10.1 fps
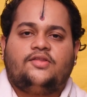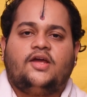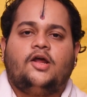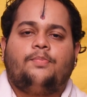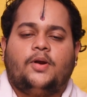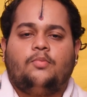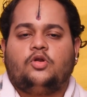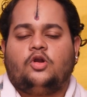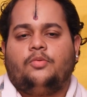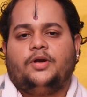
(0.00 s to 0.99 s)
ఏదైనా పని
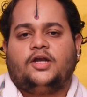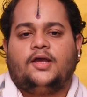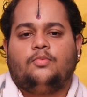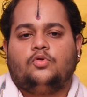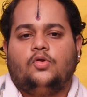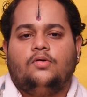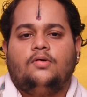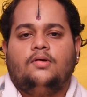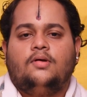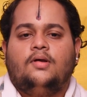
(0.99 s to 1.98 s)
మొదలుపెట్టే ముందు
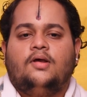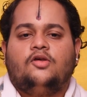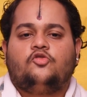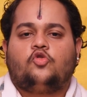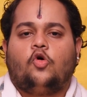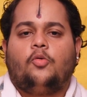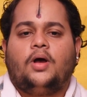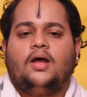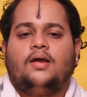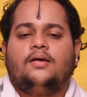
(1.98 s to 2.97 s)
సోమ
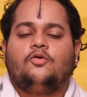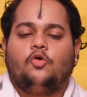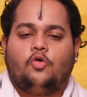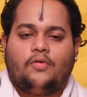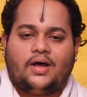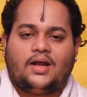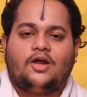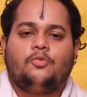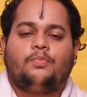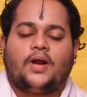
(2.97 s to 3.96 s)

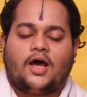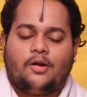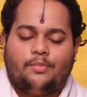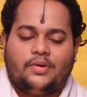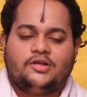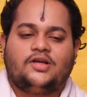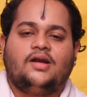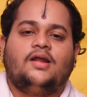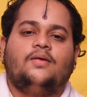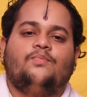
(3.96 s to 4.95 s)
గురువారాలు
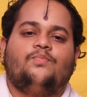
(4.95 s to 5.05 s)
ప్రారంభించండి